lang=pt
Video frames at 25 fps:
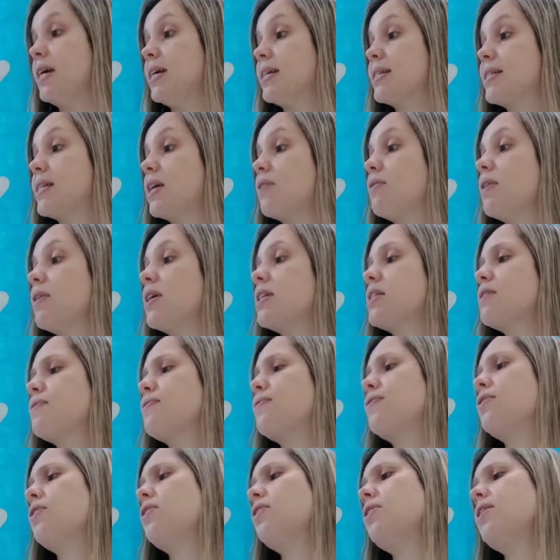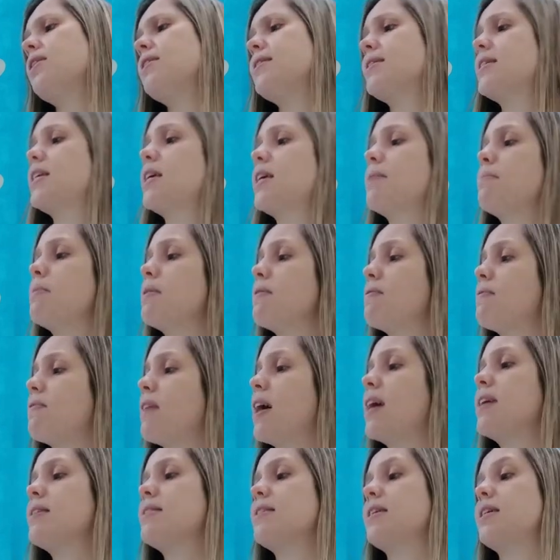São as flores que me
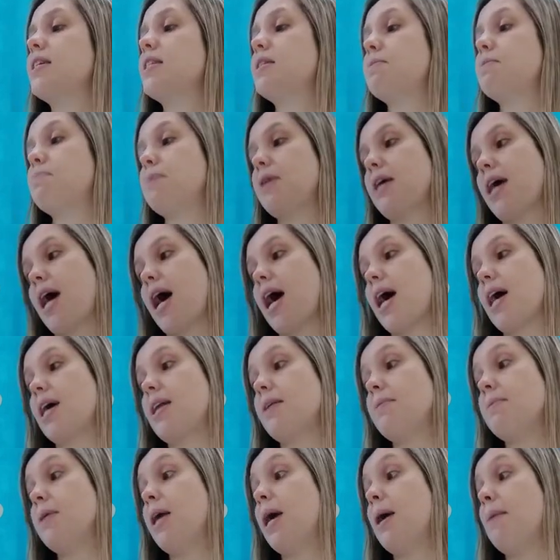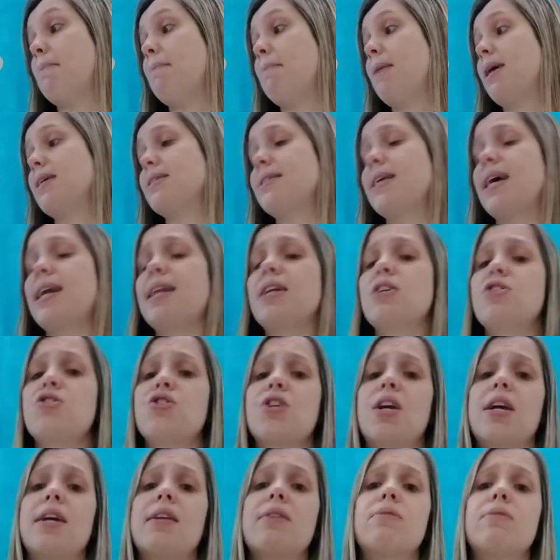fazem espirrar, mas elas
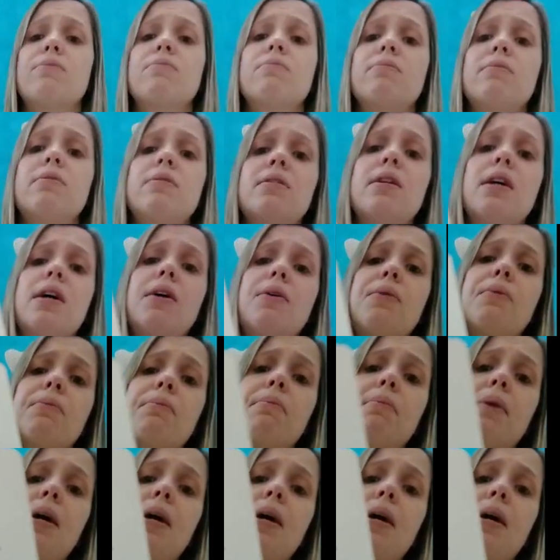cheiram tão